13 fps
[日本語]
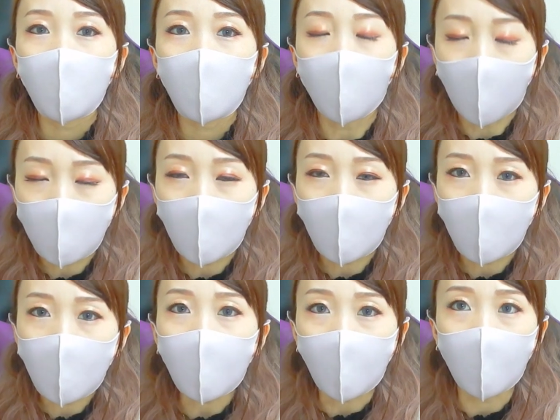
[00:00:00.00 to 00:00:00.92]
今
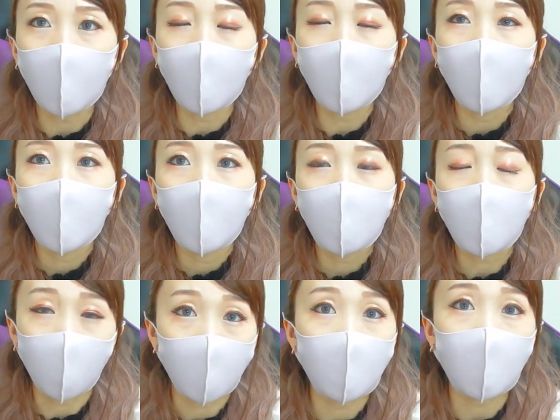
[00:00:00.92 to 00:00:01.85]
更ながら
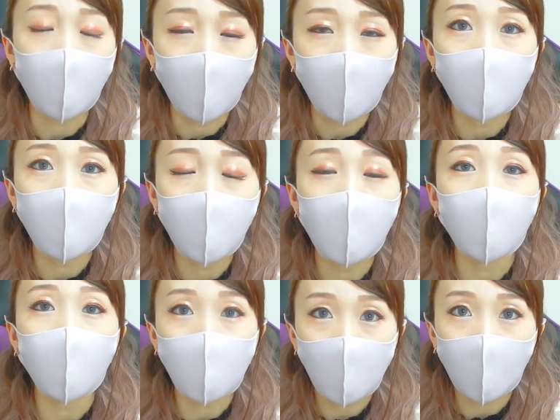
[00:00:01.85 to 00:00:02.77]
サブチャンネル作り
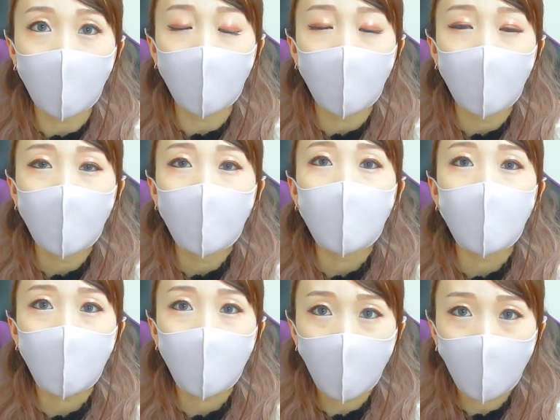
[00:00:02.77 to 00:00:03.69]
ました
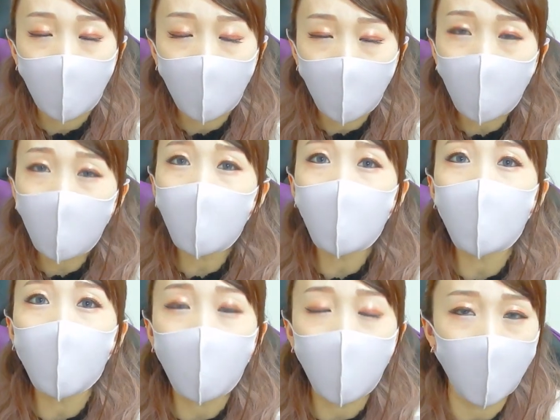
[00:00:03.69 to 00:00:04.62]

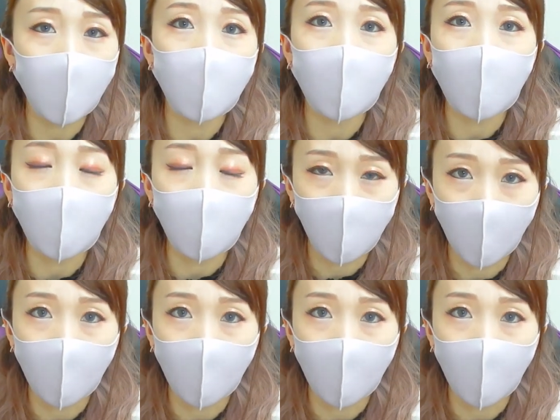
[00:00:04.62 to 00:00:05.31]
つーお知らせでし